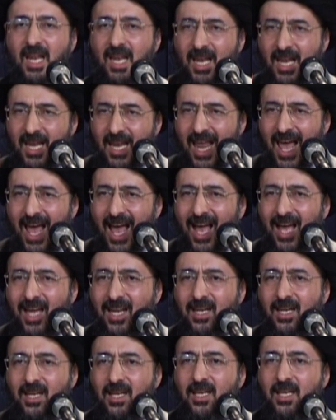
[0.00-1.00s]

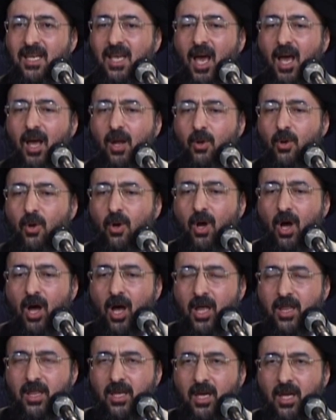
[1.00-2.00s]
الا
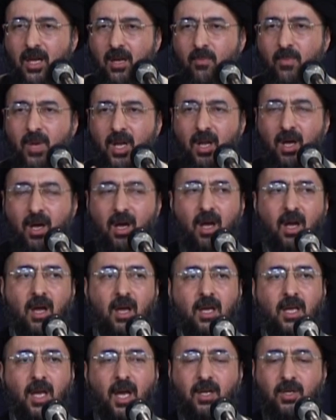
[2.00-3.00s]
يخلق هذه
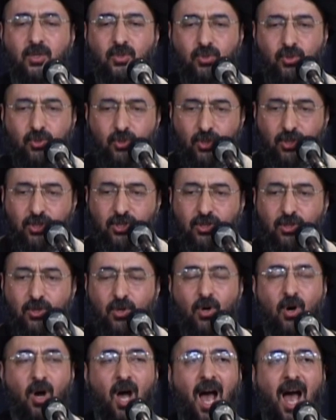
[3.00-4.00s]
المناعه يعني
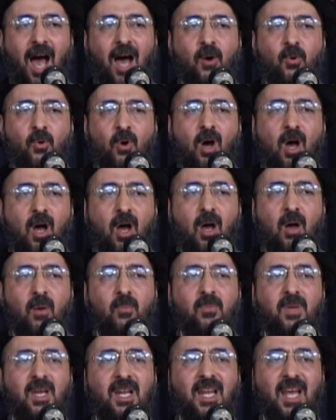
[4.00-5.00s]
جزء
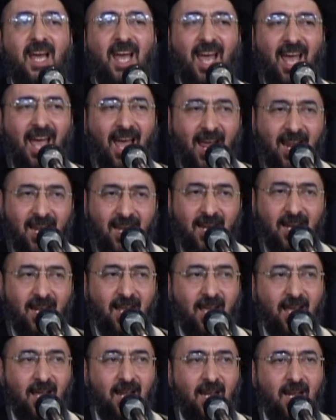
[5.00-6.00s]
عوامل
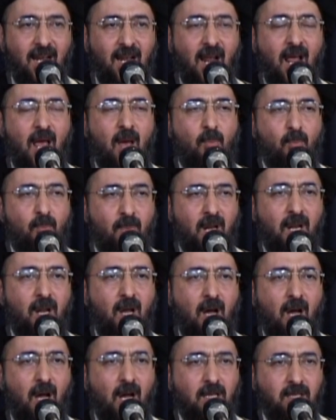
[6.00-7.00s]
خلق
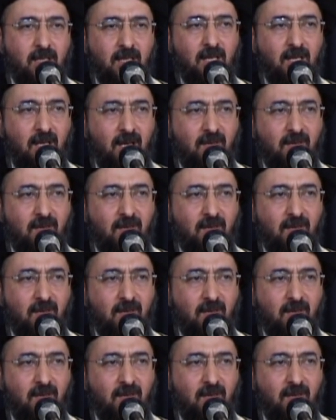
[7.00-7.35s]
المناعه